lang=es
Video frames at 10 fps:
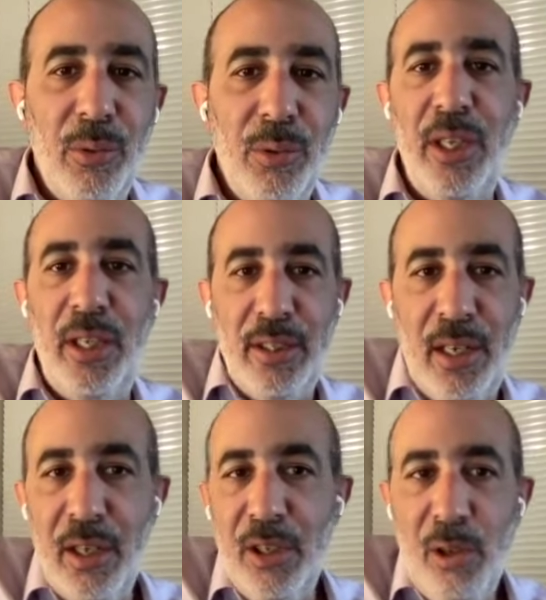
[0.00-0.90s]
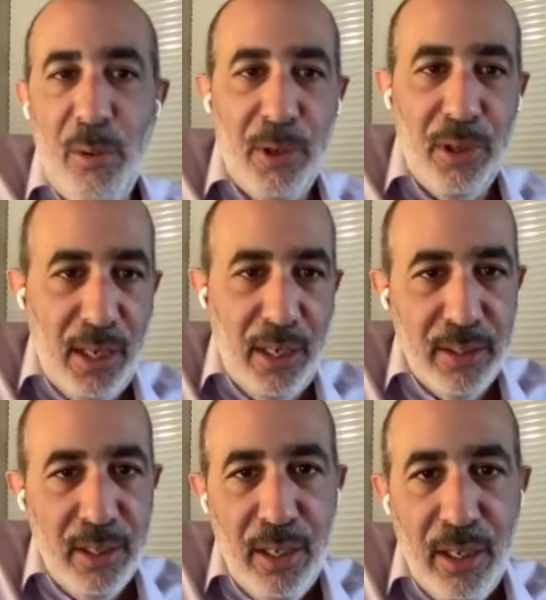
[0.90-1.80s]
ustedes, el resto de los
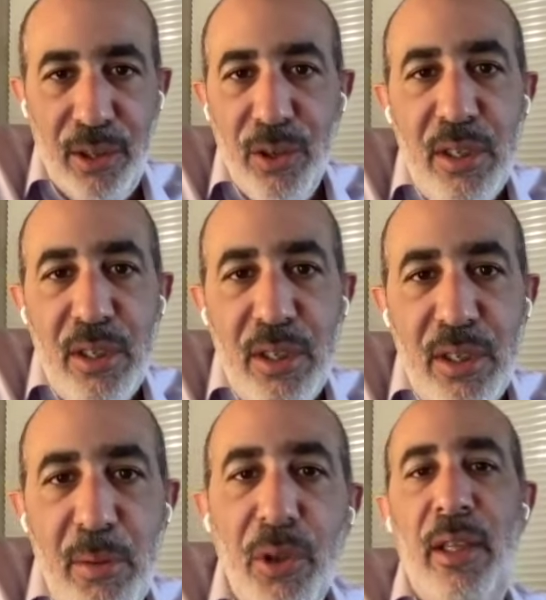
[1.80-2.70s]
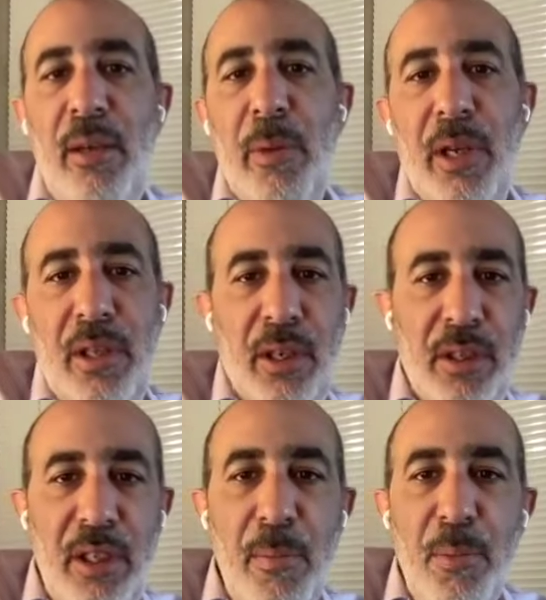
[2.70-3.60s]
mortales. Entonces es importante
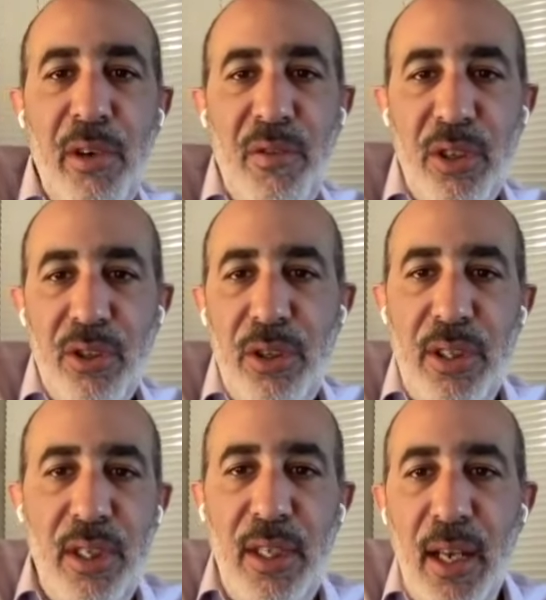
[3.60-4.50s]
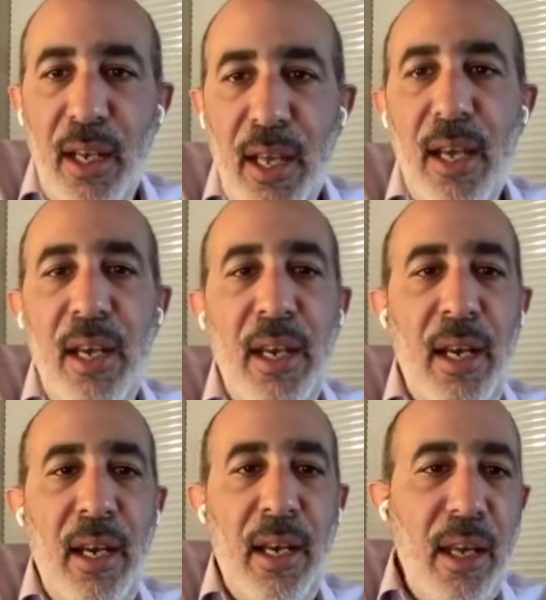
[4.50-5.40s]
invertir tiempo y esfuerzo en diseñar cada
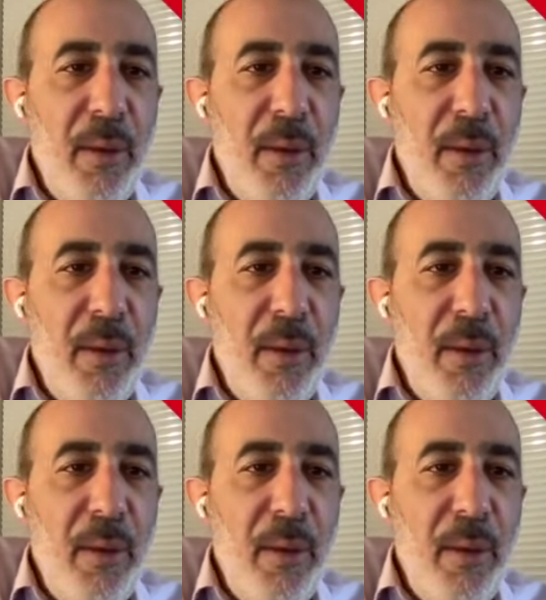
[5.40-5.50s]
canal,